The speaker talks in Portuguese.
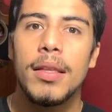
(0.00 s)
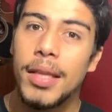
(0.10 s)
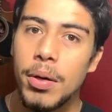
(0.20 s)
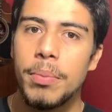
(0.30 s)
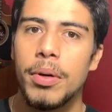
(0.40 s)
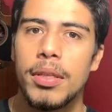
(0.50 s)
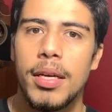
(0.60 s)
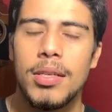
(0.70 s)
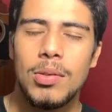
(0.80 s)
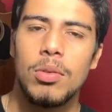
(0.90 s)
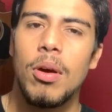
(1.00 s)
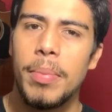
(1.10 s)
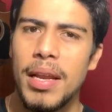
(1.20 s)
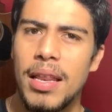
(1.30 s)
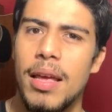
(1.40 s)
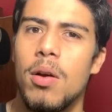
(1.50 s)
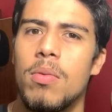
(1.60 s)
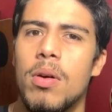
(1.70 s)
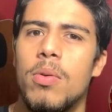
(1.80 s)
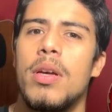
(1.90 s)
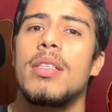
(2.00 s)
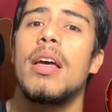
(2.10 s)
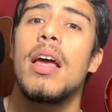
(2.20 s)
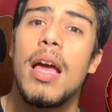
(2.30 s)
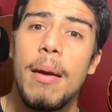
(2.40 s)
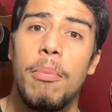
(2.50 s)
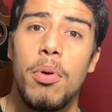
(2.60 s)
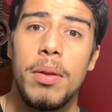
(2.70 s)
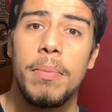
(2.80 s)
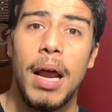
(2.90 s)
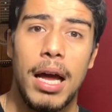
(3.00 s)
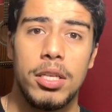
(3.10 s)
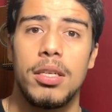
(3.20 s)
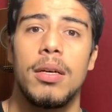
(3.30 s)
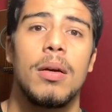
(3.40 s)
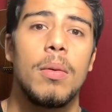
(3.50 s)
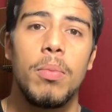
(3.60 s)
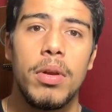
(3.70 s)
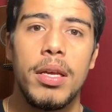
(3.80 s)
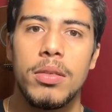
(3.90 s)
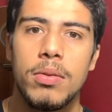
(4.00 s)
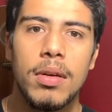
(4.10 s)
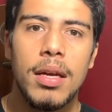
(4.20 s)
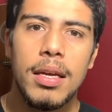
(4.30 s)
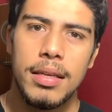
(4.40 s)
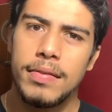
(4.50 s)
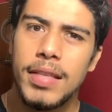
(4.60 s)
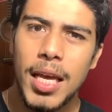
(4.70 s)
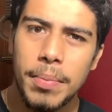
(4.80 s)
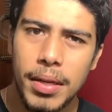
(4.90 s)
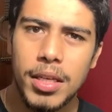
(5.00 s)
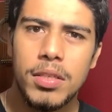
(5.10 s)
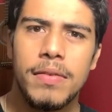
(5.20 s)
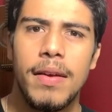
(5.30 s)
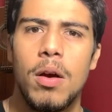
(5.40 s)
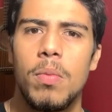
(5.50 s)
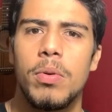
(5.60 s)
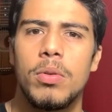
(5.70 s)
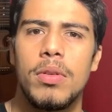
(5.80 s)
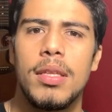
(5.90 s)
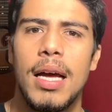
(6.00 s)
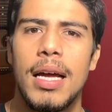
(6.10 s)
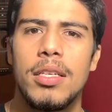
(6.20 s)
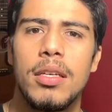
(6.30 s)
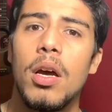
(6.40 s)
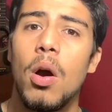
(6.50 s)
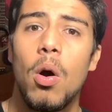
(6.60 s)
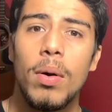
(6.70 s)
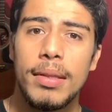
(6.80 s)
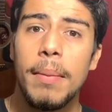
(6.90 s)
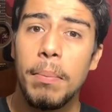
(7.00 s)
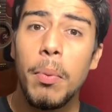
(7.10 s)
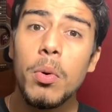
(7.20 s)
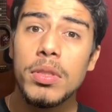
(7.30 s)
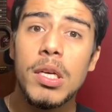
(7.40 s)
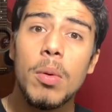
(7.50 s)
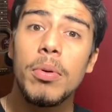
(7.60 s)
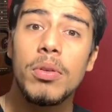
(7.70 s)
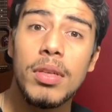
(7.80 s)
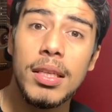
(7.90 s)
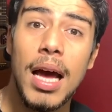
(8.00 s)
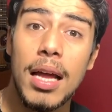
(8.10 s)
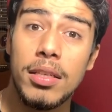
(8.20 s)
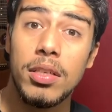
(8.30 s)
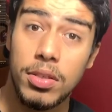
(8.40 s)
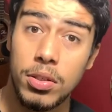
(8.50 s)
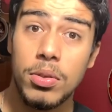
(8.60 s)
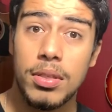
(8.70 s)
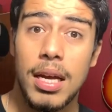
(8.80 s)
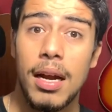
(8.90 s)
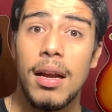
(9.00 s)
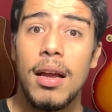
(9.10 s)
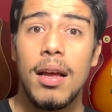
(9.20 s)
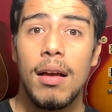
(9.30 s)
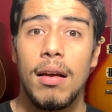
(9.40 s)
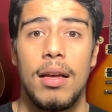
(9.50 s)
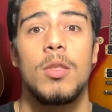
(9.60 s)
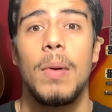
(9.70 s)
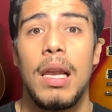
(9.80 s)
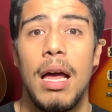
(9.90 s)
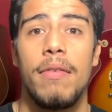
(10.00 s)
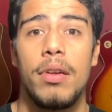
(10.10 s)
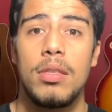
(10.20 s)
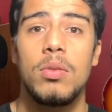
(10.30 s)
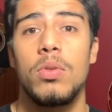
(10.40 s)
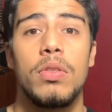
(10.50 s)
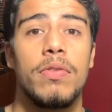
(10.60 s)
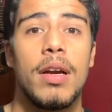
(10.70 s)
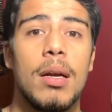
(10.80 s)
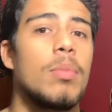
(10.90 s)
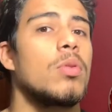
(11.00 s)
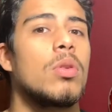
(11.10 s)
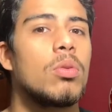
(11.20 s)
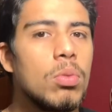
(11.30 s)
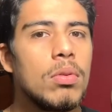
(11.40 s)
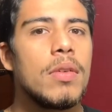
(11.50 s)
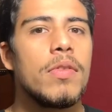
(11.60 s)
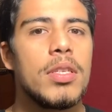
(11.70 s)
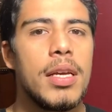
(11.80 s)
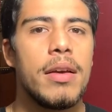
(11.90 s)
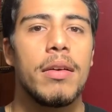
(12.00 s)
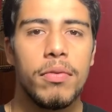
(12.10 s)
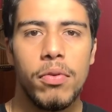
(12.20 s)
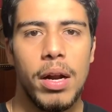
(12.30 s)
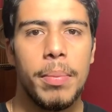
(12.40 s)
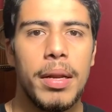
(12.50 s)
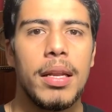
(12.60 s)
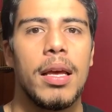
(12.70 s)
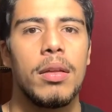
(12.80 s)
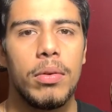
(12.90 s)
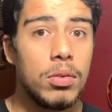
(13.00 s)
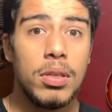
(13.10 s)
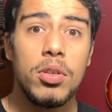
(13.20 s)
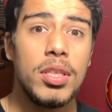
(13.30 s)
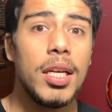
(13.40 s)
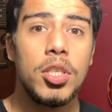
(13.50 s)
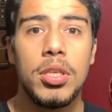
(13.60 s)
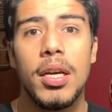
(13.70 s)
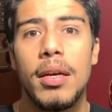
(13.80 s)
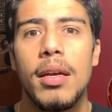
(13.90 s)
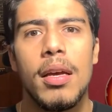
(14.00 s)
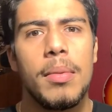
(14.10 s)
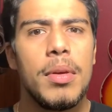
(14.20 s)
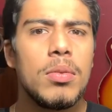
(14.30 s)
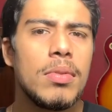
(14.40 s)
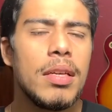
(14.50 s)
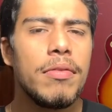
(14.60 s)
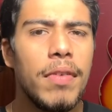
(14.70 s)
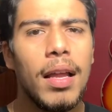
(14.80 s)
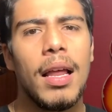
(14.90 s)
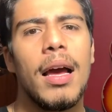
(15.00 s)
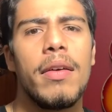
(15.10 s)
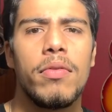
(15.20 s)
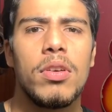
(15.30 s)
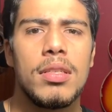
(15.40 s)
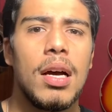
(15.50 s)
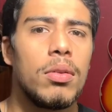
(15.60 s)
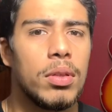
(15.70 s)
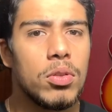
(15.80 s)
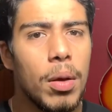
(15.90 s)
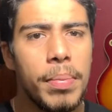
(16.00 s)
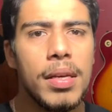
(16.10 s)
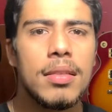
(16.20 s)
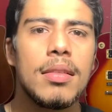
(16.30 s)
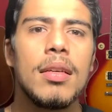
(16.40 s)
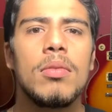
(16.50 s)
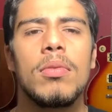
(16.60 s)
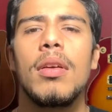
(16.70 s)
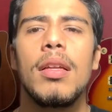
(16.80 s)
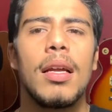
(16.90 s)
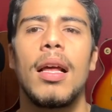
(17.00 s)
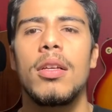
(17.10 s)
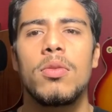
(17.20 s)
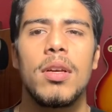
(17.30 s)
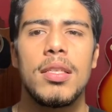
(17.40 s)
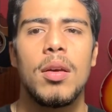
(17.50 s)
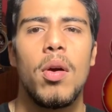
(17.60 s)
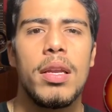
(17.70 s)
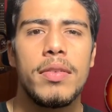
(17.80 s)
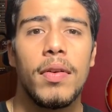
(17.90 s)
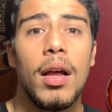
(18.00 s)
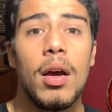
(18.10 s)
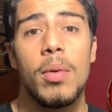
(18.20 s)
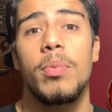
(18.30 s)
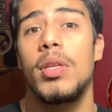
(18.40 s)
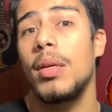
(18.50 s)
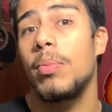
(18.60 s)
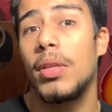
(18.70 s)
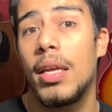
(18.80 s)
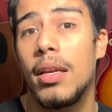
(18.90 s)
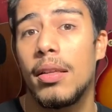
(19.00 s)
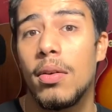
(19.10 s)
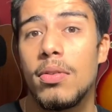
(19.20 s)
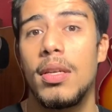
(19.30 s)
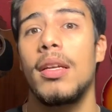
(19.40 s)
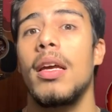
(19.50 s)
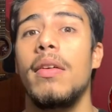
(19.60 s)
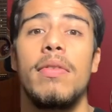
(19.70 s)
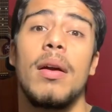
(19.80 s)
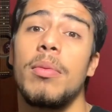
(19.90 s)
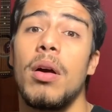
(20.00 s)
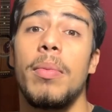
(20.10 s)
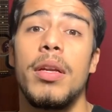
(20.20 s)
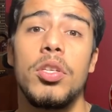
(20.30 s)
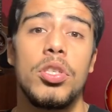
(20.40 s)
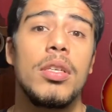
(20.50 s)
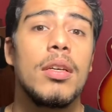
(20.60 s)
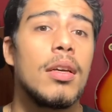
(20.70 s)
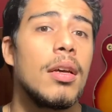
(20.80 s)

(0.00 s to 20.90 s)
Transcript: tão importante quanto aprender alguma coisa é pôr em prática. Por isso, sempre que tiver a oportunidade, ou até busque a oportunidade de usar as palavras, os verbos, tudo que você for aprendendo. No seu dia a dia, mesmo sem falar em voz alta, só pensando naquela situação ali, você fala, ah, eu poderia, poderia tá estar usando aquele verbo que eu aprendi